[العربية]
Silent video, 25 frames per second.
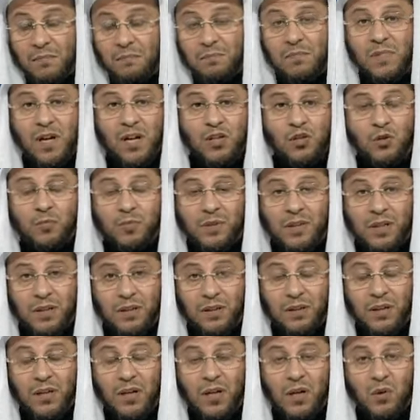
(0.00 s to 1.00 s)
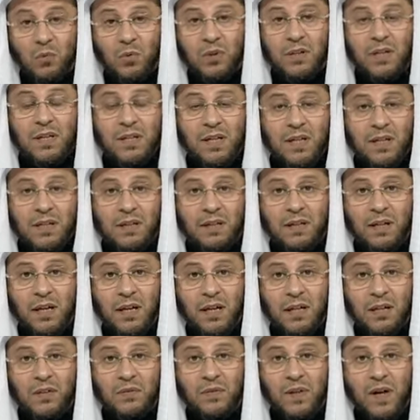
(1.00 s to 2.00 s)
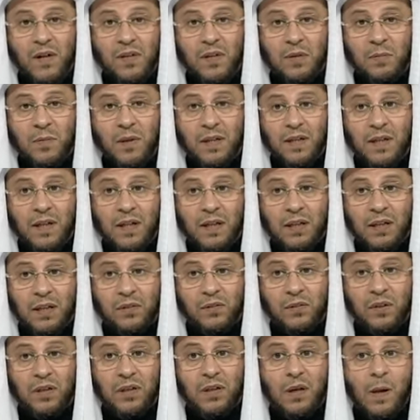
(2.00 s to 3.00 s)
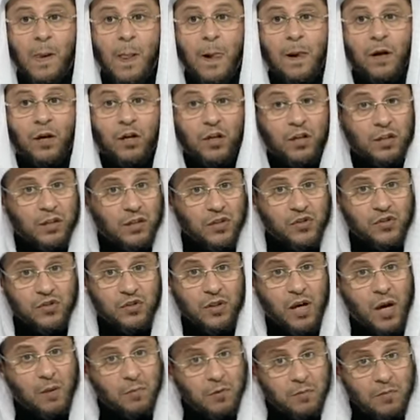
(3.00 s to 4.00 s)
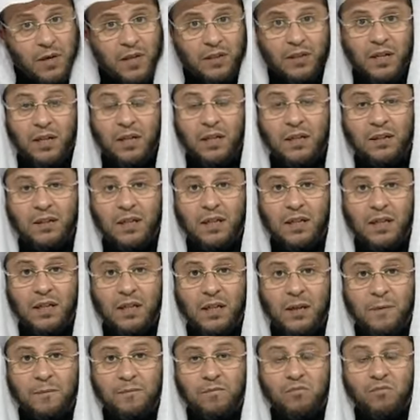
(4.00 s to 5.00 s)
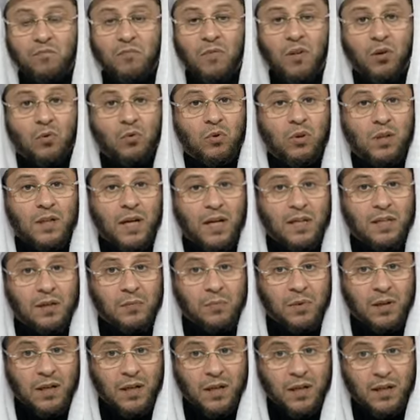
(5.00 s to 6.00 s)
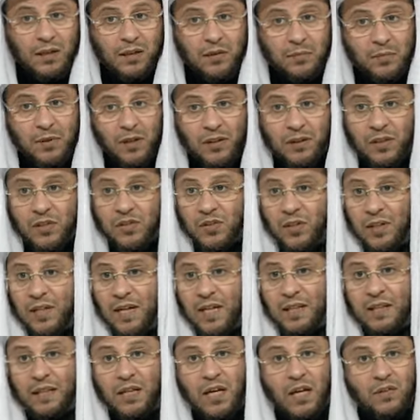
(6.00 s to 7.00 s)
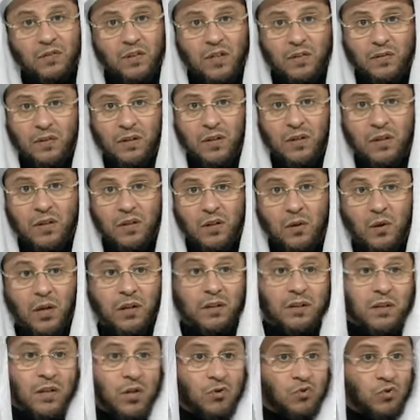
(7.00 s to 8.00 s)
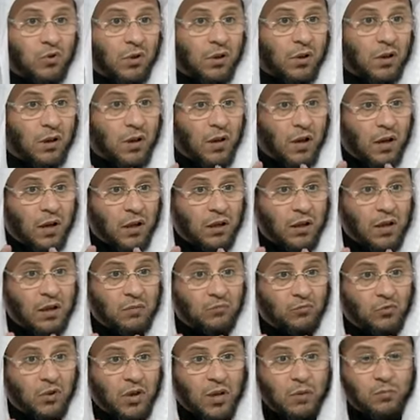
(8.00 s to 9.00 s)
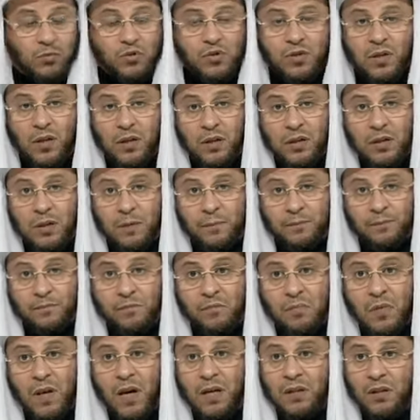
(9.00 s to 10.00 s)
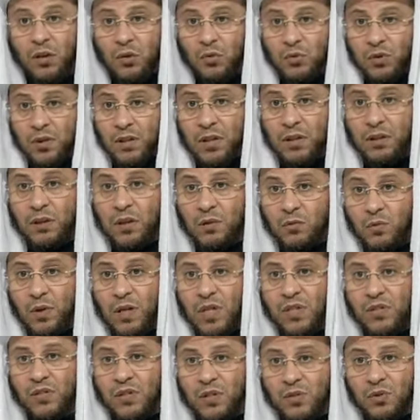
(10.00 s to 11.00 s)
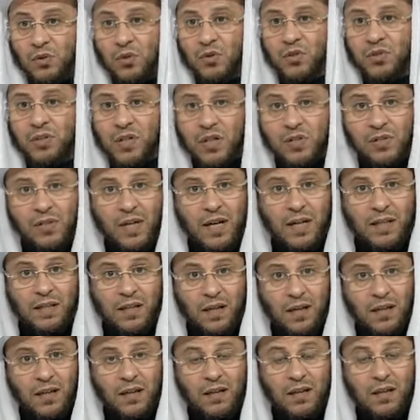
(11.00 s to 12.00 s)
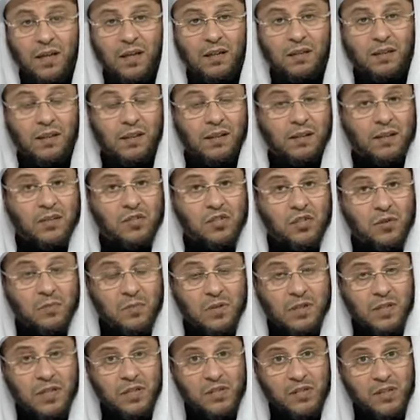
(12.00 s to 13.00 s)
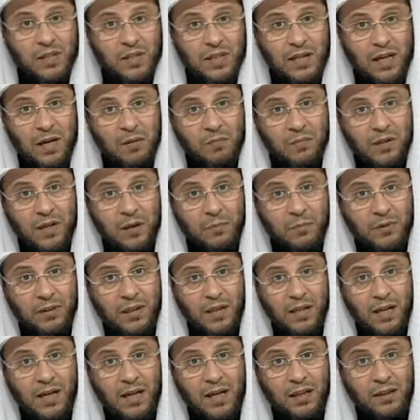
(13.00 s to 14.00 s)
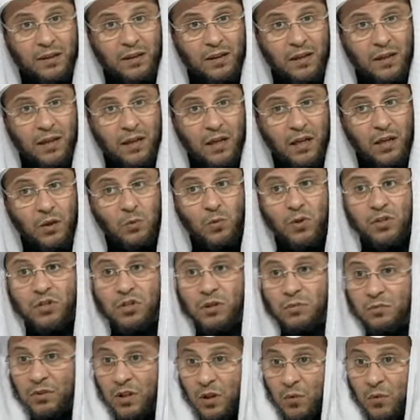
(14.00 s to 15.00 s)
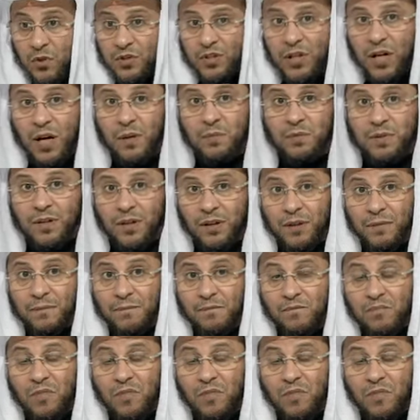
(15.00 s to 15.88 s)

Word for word: ما يمكن ولذلك أخي الفاضل بارك الله فيك احرص قبل ما تعقد عليها قل له أنا بلغني بأن صلاتك خفيفة وأنا رجل الحمد لله مستقيم أنا أريد أن أؤسس أسرة صالحة تلتزمين الصلاة أم لا من الآن الوجه من الوجه أبيض